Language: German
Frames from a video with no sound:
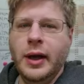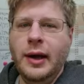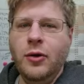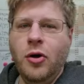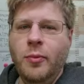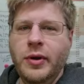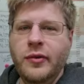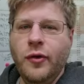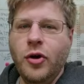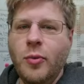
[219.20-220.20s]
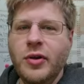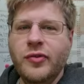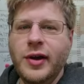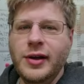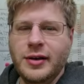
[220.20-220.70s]
Hallo Hombi von
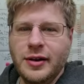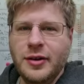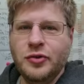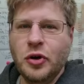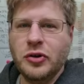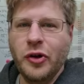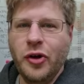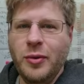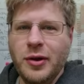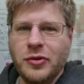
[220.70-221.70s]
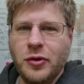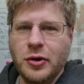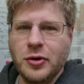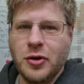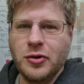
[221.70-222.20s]
Hombis Welt. Hier ist Dr. Urbex
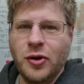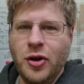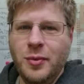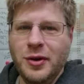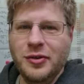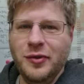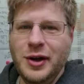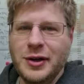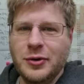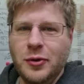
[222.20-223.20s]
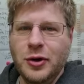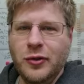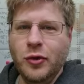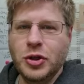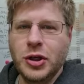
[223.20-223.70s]
von Dr. Urbex Welt und
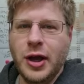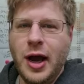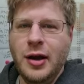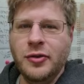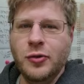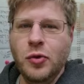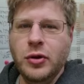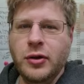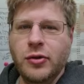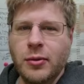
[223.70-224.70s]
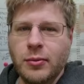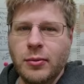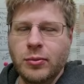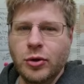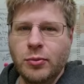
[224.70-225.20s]
ich wünsche dir alles Gute zum
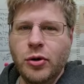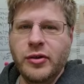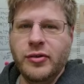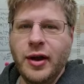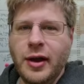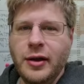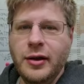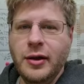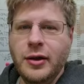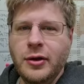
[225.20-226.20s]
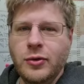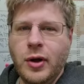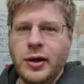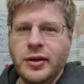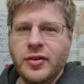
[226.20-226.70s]
Geburtstag, du
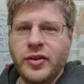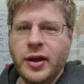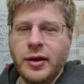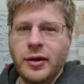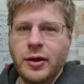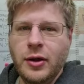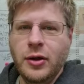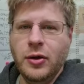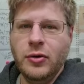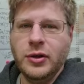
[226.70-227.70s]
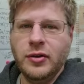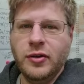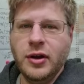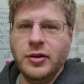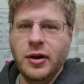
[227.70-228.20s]
alter Sack. Und jetzt
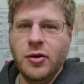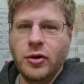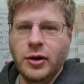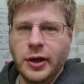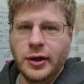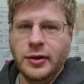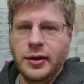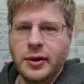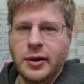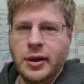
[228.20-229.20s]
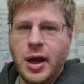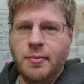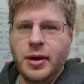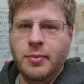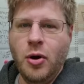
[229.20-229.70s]
singe ich dir noch ein Lied.
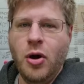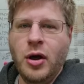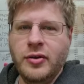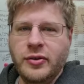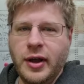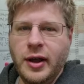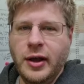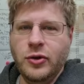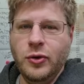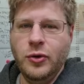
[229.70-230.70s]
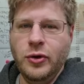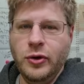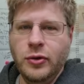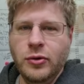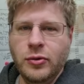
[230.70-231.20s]
Happy Birthday to
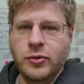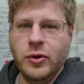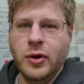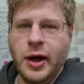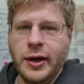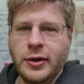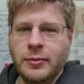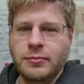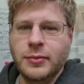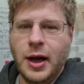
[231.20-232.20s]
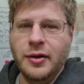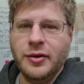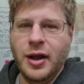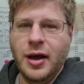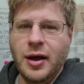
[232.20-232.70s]
you. So, reicht.
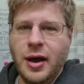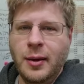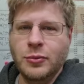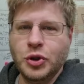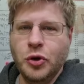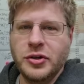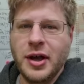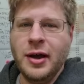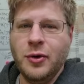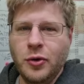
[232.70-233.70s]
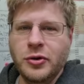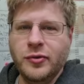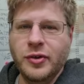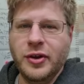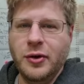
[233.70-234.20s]
Alles klar. Hab einen schönen Tag und
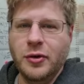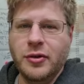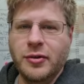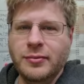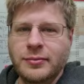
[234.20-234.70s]
wir sehen uns.